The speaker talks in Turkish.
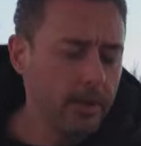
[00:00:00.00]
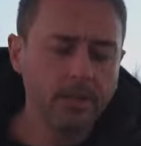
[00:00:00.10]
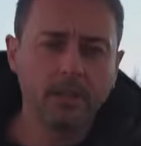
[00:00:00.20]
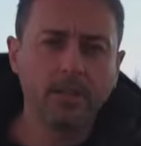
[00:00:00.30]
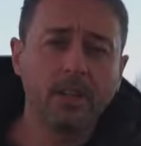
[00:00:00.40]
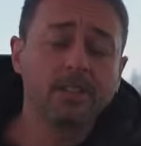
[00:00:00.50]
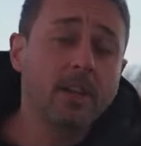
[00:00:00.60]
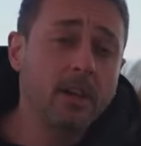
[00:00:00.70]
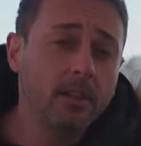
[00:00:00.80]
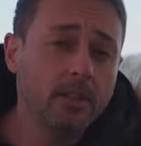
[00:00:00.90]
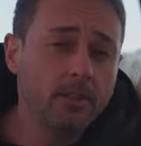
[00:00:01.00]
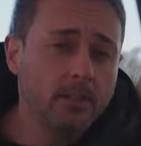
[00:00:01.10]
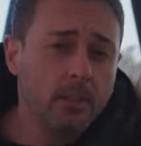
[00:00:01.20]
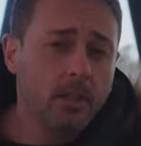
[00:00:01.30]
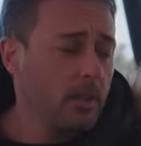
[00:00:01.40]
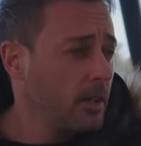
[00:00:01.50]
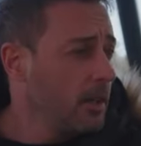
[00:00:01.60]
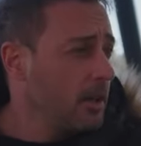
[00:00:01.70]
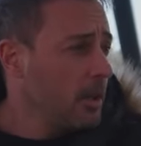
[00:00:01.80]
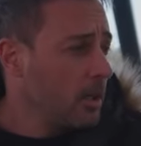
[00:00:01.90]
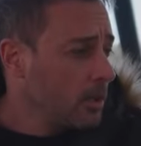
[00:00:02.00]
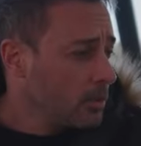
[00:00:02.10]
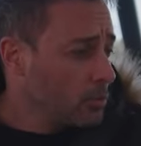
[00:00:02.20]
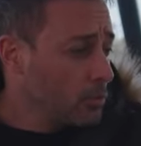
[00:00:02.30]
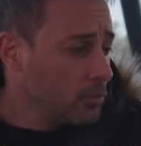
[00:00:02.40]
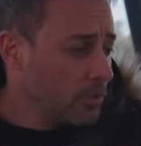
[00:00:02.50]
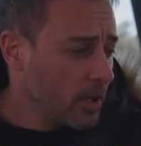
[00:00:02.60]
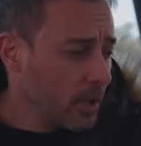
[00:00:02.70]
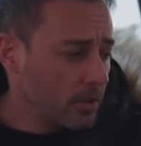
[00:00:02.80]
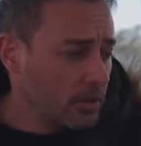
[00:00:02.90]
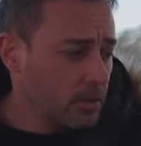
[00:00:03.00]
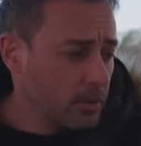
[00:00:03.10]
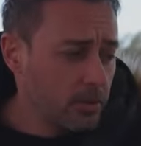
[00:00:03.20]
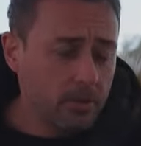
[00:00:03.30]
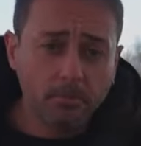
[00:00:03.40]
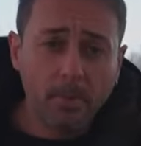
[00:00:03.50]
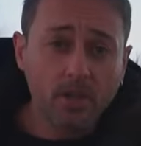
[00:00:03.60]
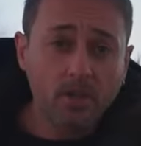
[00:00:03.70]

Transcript: hani yaz aylarında günde yaklaşık